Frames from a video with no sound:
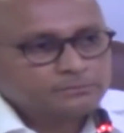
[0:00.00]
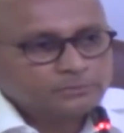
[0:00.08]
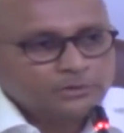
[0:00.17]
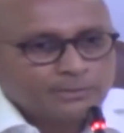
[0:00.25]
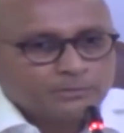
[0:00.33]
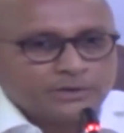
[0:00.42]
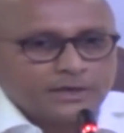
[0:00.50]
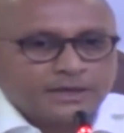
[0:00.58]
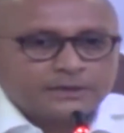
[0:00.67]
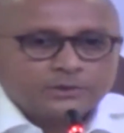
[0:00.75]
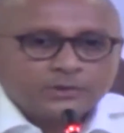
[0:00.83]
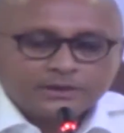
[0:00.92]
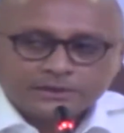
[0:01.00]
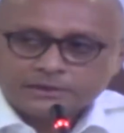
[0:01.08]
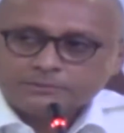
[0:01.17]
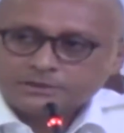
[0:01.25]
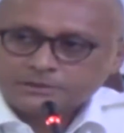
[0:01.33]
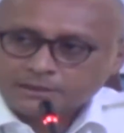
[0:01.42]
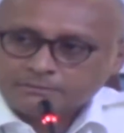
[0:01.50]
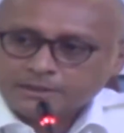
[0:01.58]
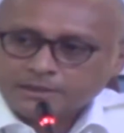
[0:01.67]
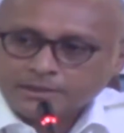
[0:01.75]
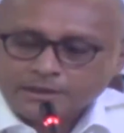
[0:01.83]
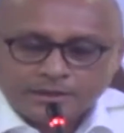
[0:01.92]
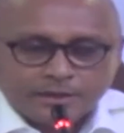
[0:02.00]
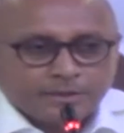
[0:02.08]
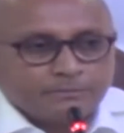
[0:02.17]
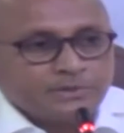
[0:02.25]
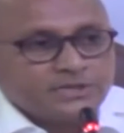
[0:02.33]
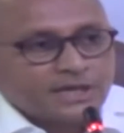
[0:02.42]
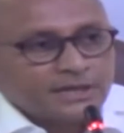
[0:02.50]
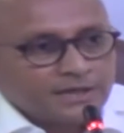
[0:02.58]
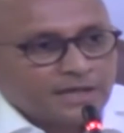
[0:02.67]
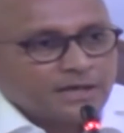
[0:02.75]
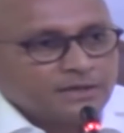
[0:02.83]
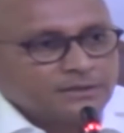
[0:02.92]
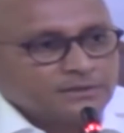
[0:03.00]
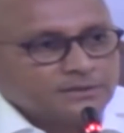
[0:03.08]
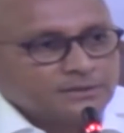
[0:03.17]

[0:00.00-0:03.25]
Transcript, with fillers: mudah-mudahan doa kita bersama bisa hilang